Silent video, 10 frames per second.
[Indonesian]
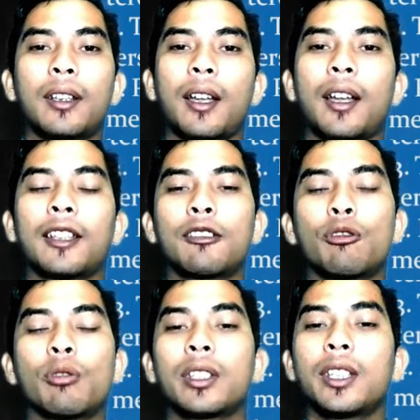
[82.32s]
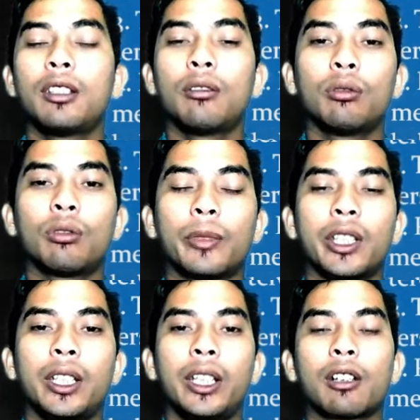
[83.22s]
Nah, tujuannya itu untuk
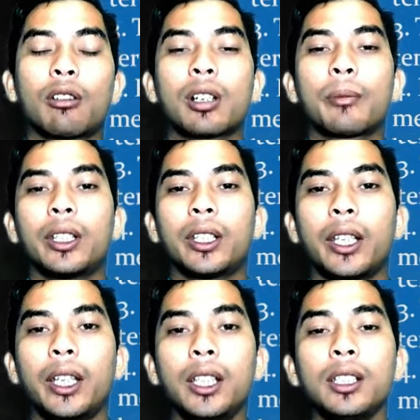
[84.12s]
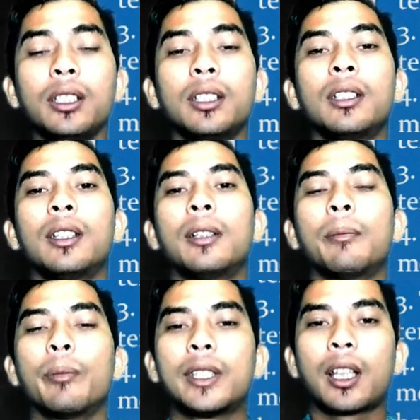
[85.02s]
menyindir orang penting.
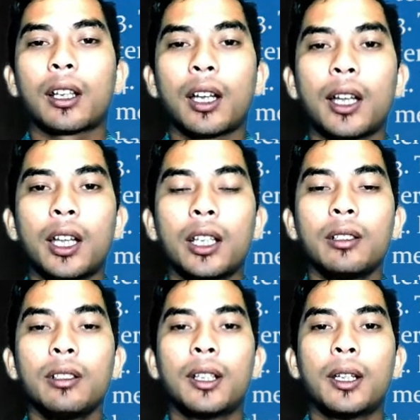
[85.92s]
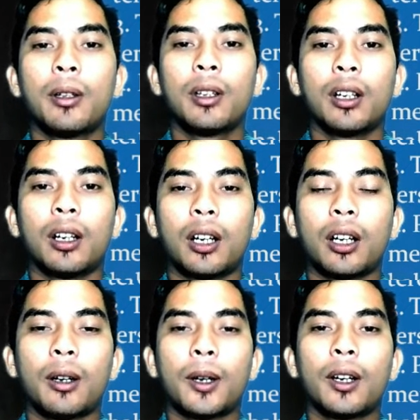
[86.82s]
Misalkan
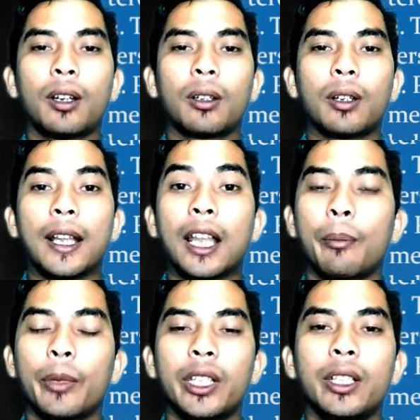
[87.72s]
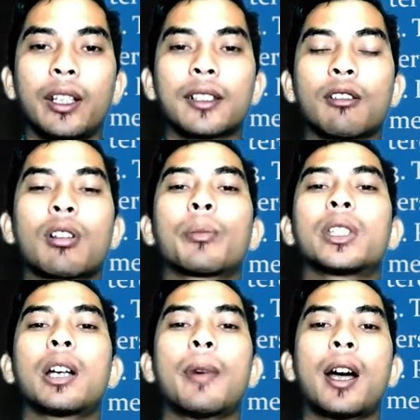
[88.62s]
uh, dalam menyindir seorang
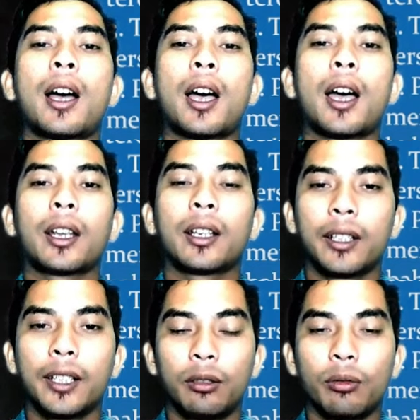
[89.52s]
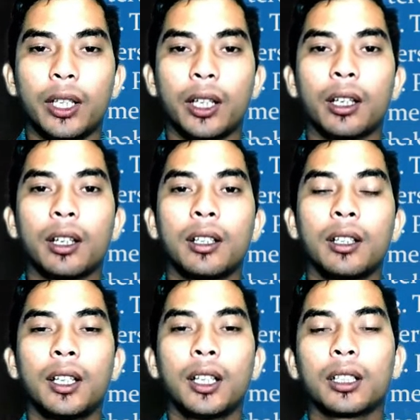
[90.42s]
pejabat, itu dia.
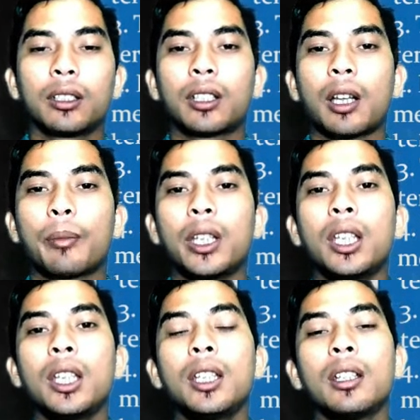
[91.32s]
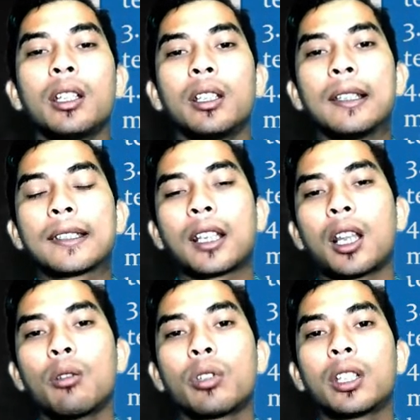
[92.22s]
Kan tetapi
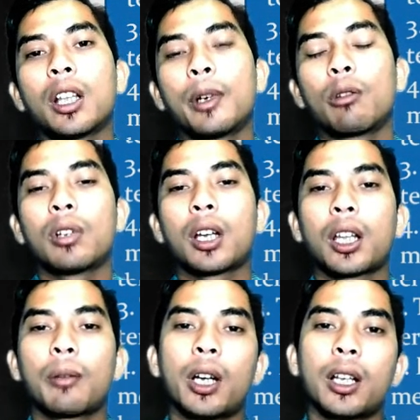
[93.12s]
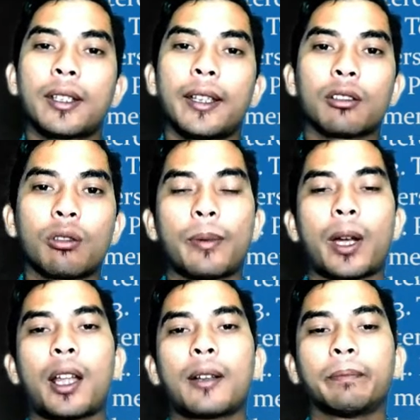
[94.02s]
selalu kita menggunakan bahasa yang
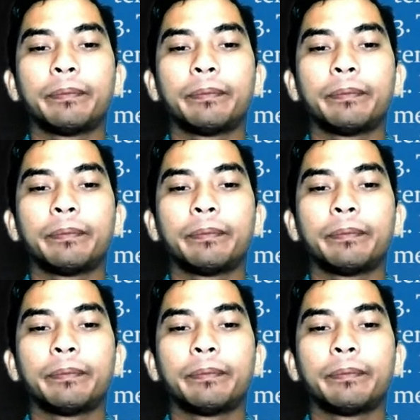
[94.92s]
sopan.